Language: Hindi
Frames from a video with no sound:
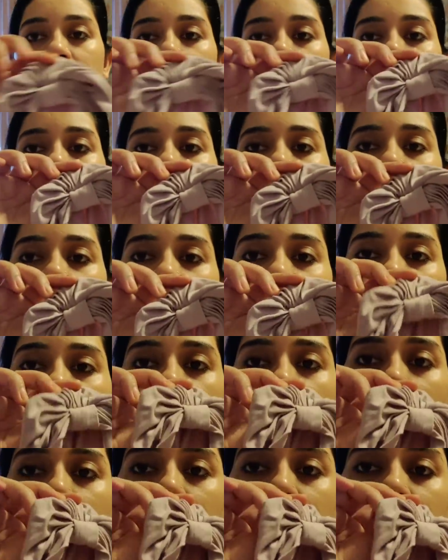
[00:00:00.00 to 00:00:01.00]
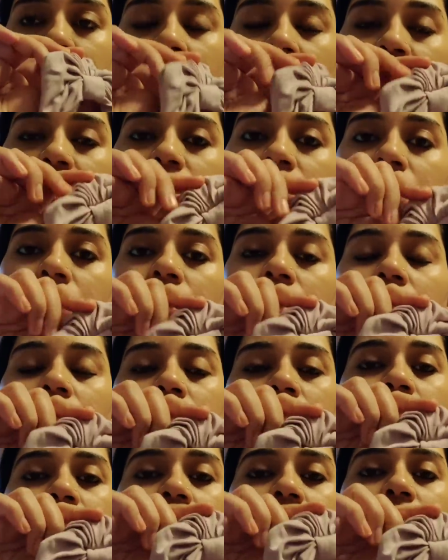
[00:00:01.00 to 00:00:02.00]
टर्बन कैप है ना
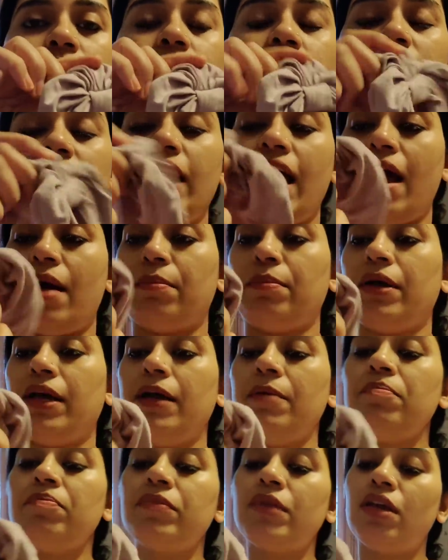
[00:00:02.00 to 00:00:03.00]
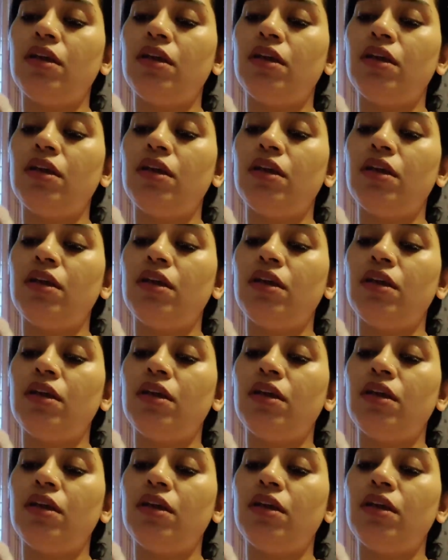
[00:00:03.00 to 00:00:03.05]
ये टर्बन कैप है